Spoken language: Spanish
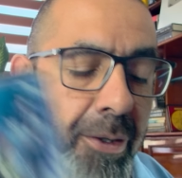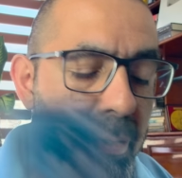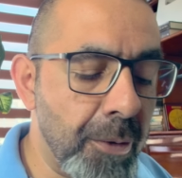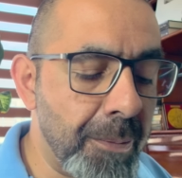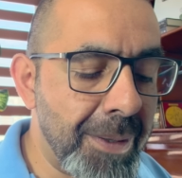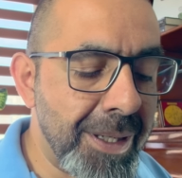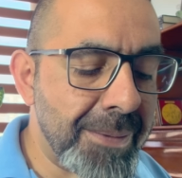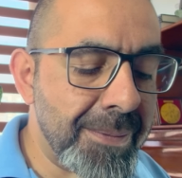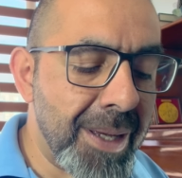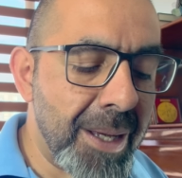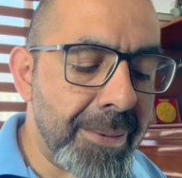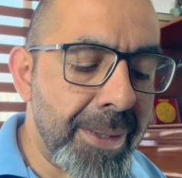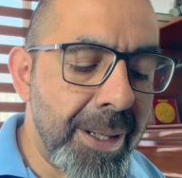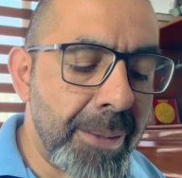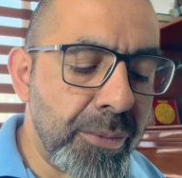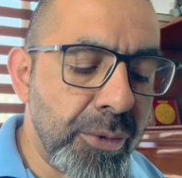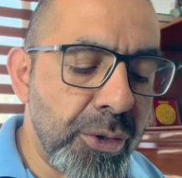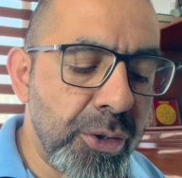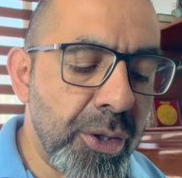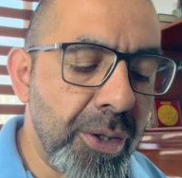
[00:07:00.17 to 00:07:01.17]
copas me habla
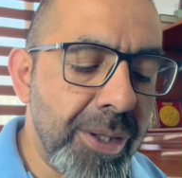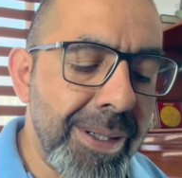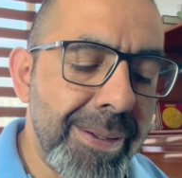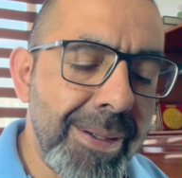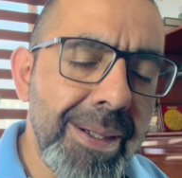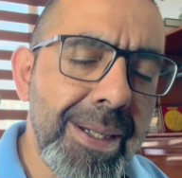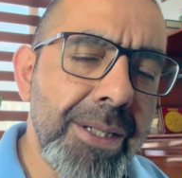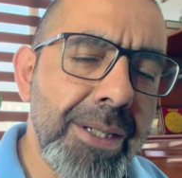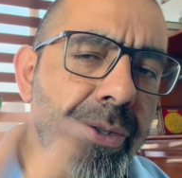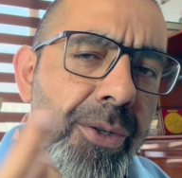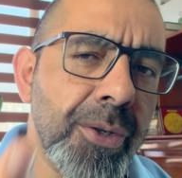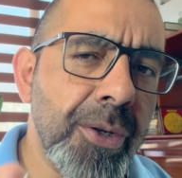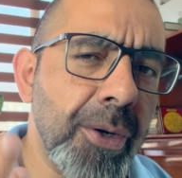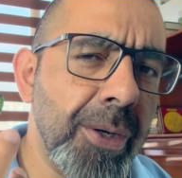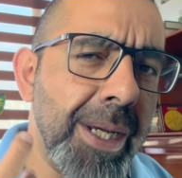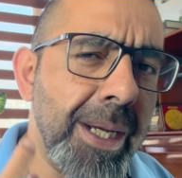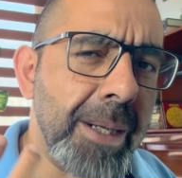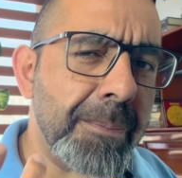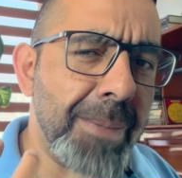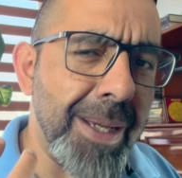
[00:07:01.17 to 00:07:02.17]
mucho de relación
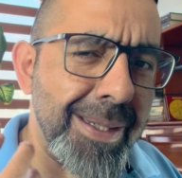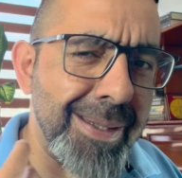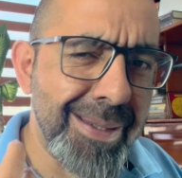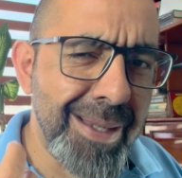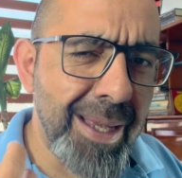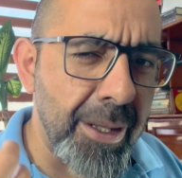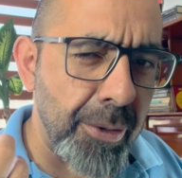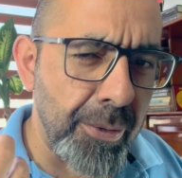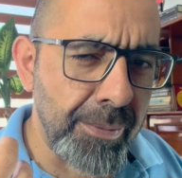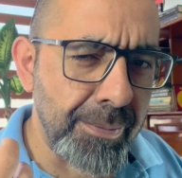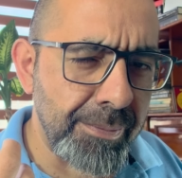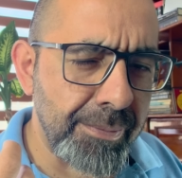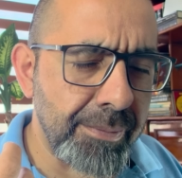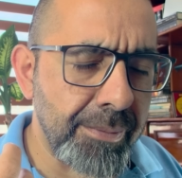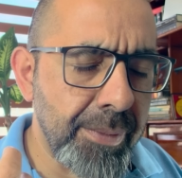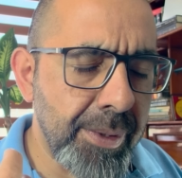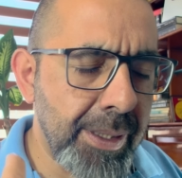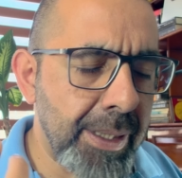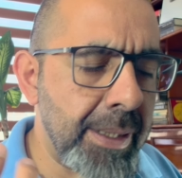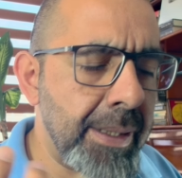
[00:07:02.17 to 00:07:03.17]
con el pasado.
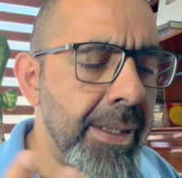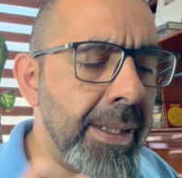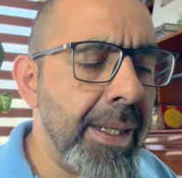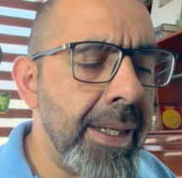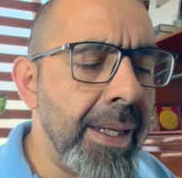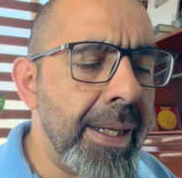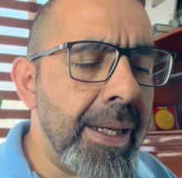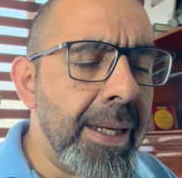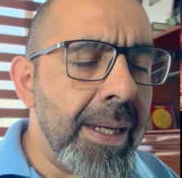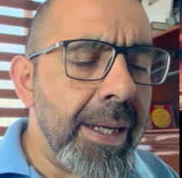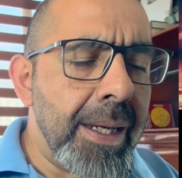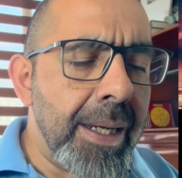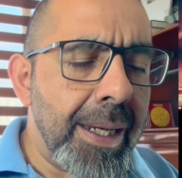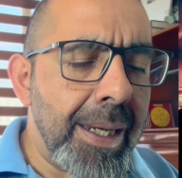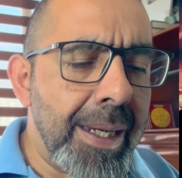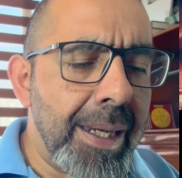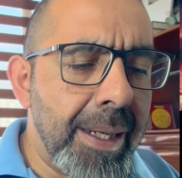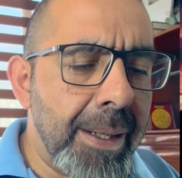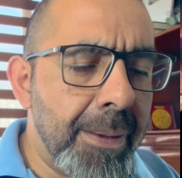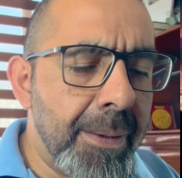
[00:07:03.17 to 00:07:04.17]
¿sí?
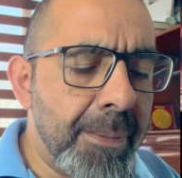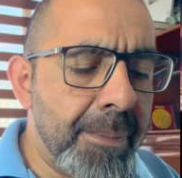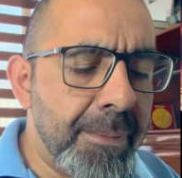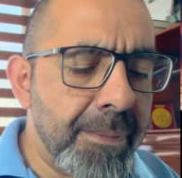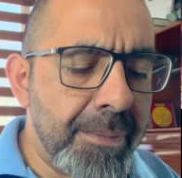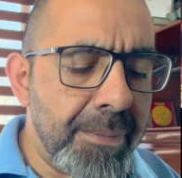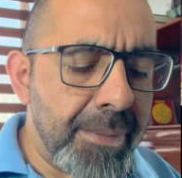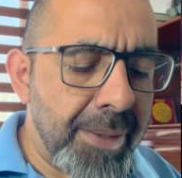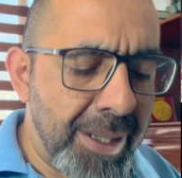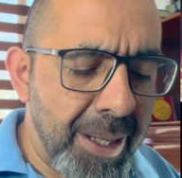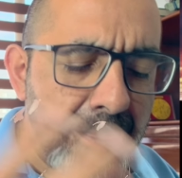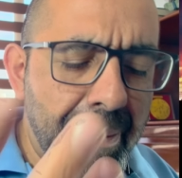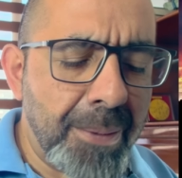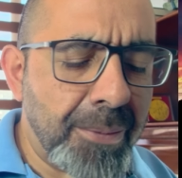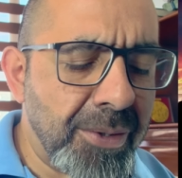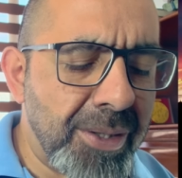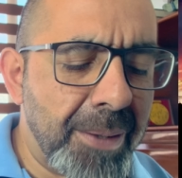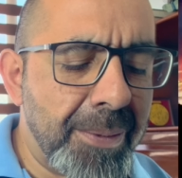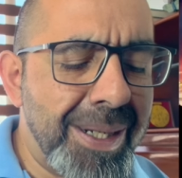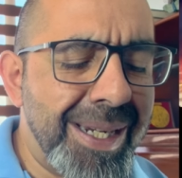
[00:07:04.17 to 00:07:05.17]
Em, ya
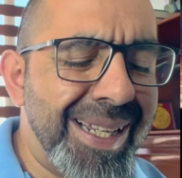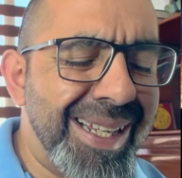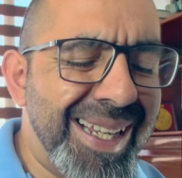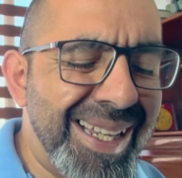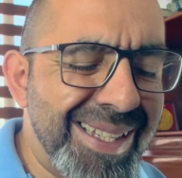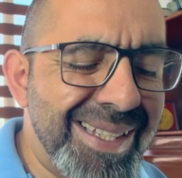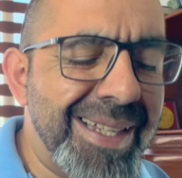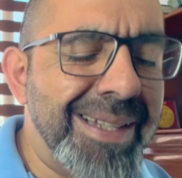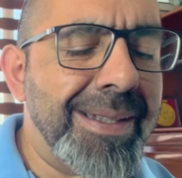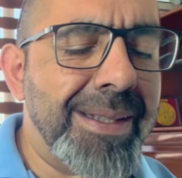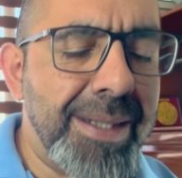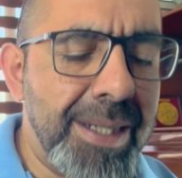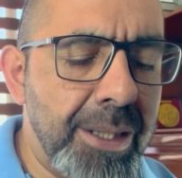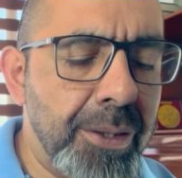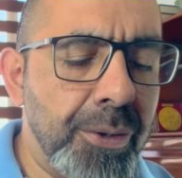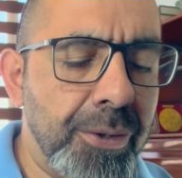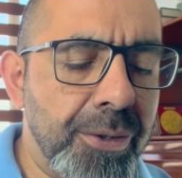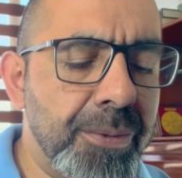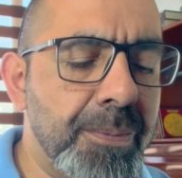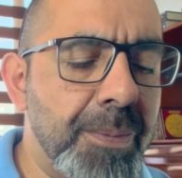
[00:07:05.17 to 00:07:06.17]
vamos a ver en qué
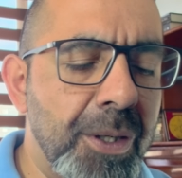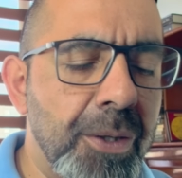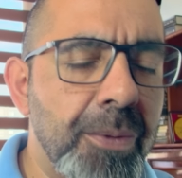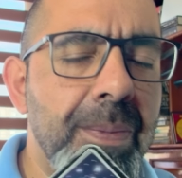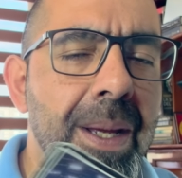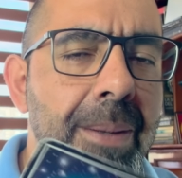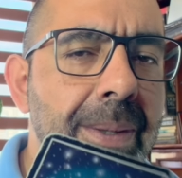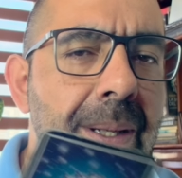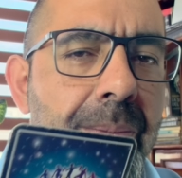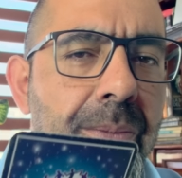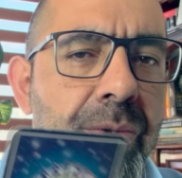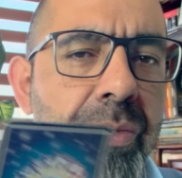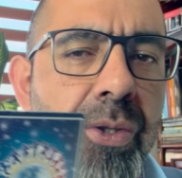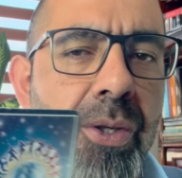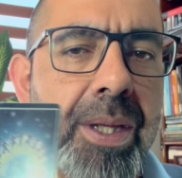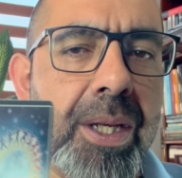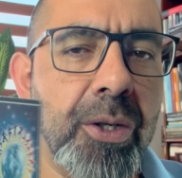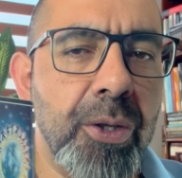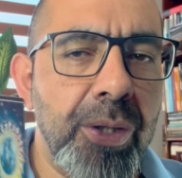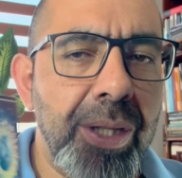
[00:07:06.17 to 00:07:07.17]
sentidos, pero me habla
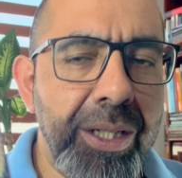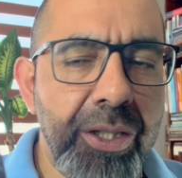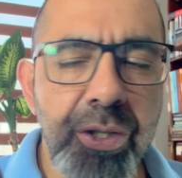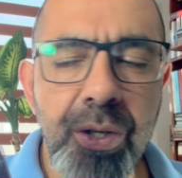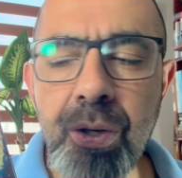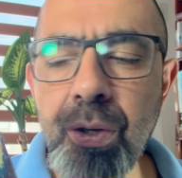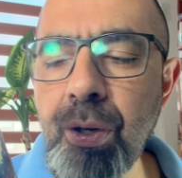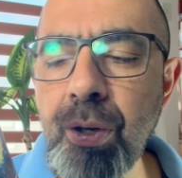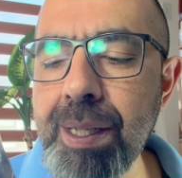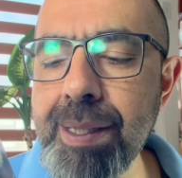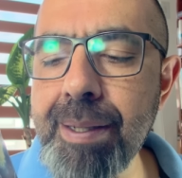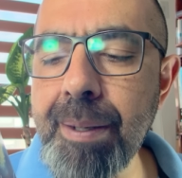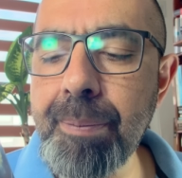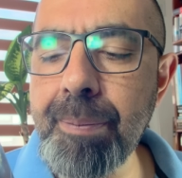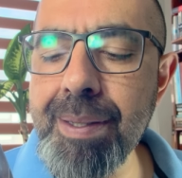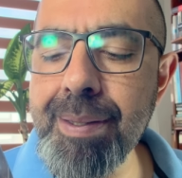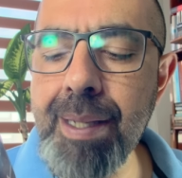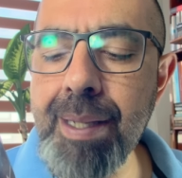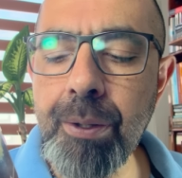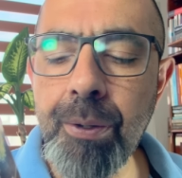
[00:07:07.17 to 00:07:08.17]
mucho de conexión con ese
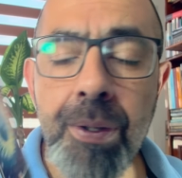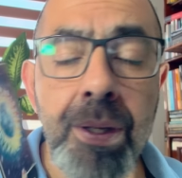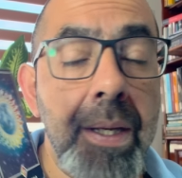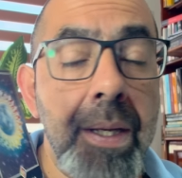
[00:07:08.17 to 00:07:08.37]
pasado.